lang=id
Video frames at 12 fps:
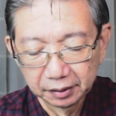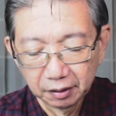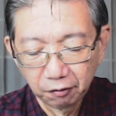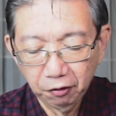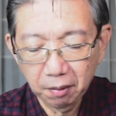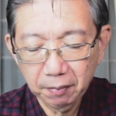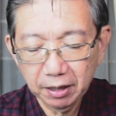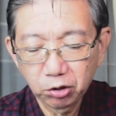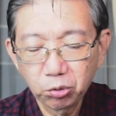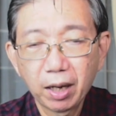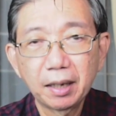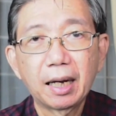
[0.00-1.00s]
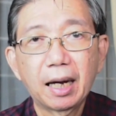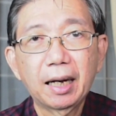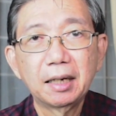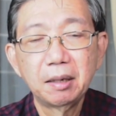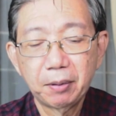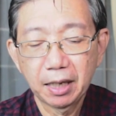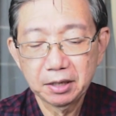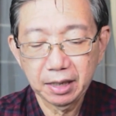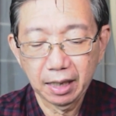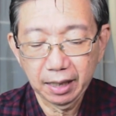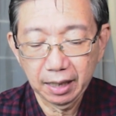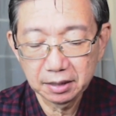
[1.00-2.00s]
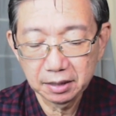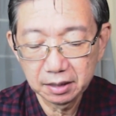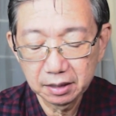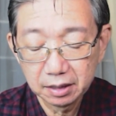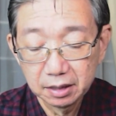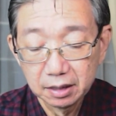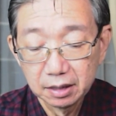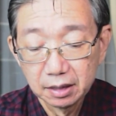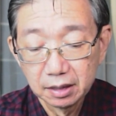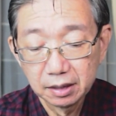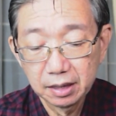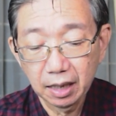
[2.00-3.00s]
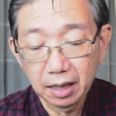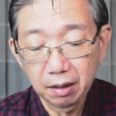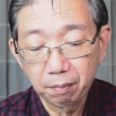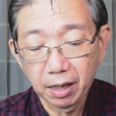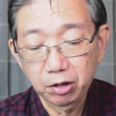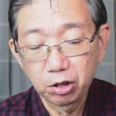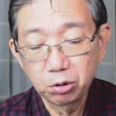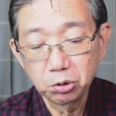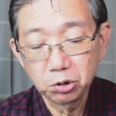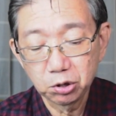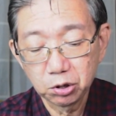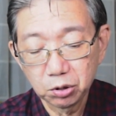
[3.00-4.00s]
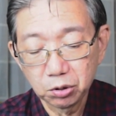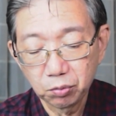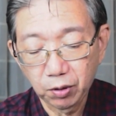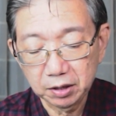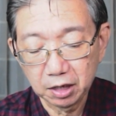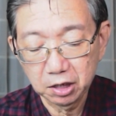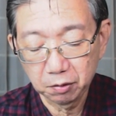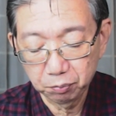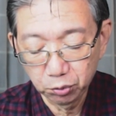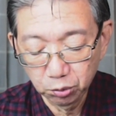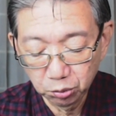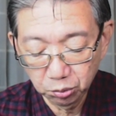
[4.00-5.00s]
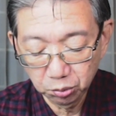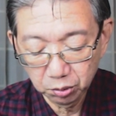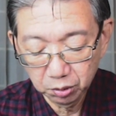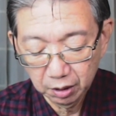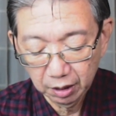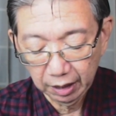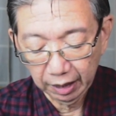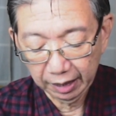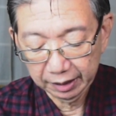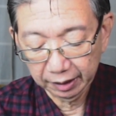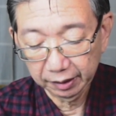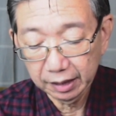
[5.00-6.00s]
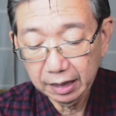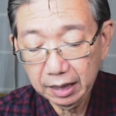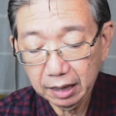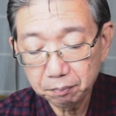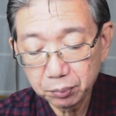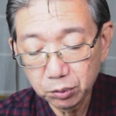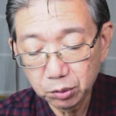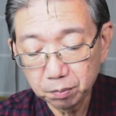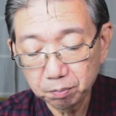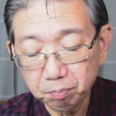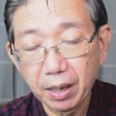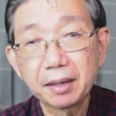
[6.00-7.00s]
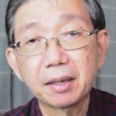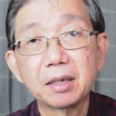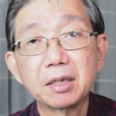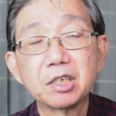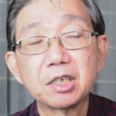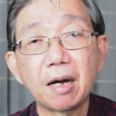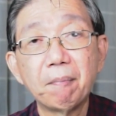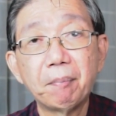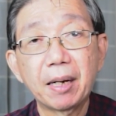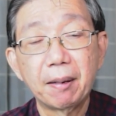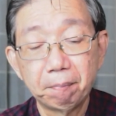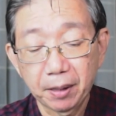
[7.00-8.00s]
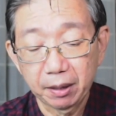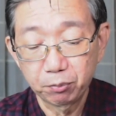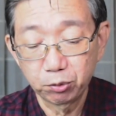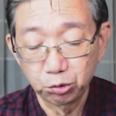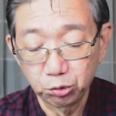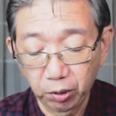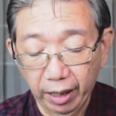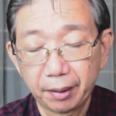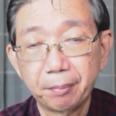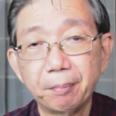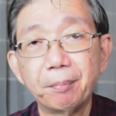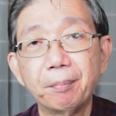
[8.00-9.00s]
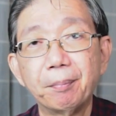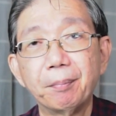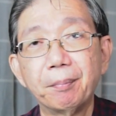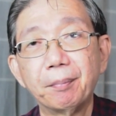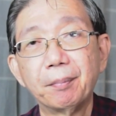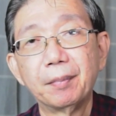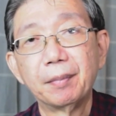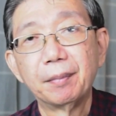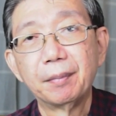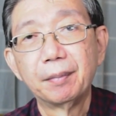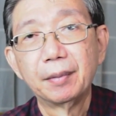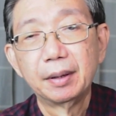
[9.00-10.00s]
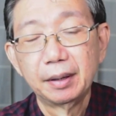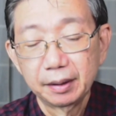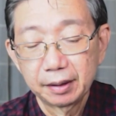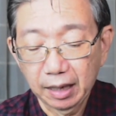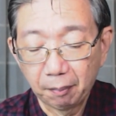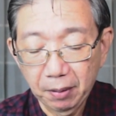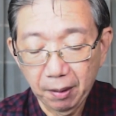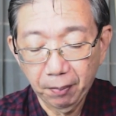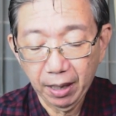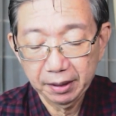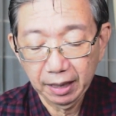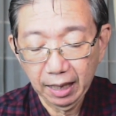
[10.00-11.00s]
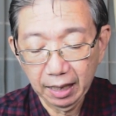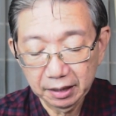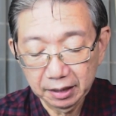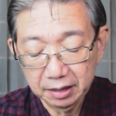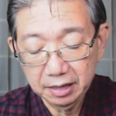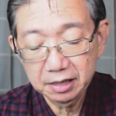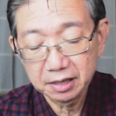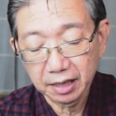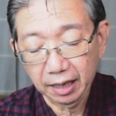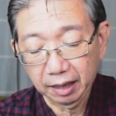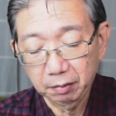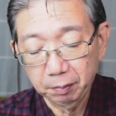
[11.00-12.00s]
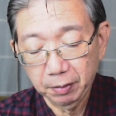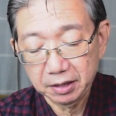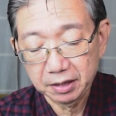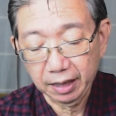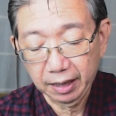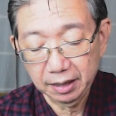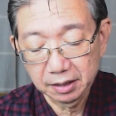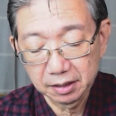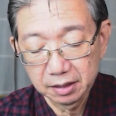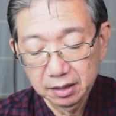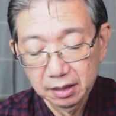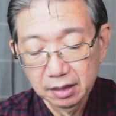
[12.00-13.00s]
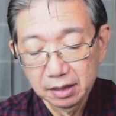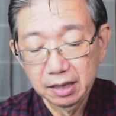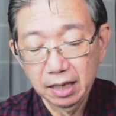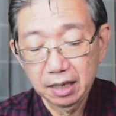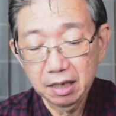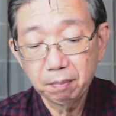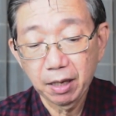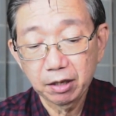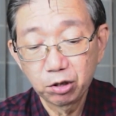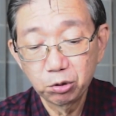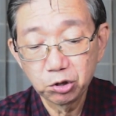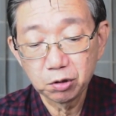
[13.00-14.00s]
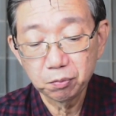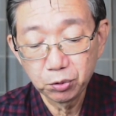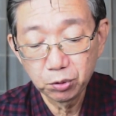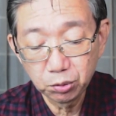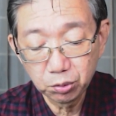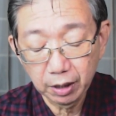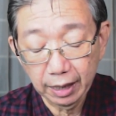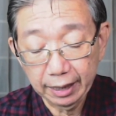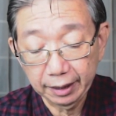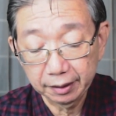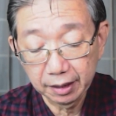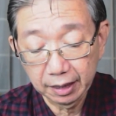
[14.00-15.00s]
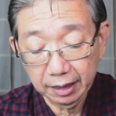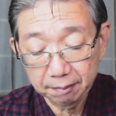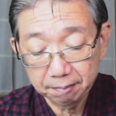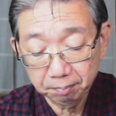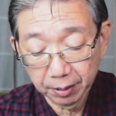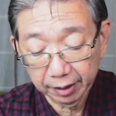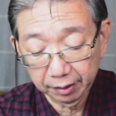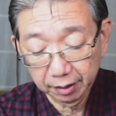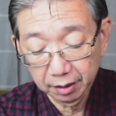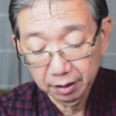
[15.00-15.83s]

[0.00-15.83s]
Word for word: Firman Tuhan akan dibacakan dari Matius pasal 10 ayat 34 sampai 42. Tetapi pada hari ini saya akan membacakan dari Matius 10 ayat 34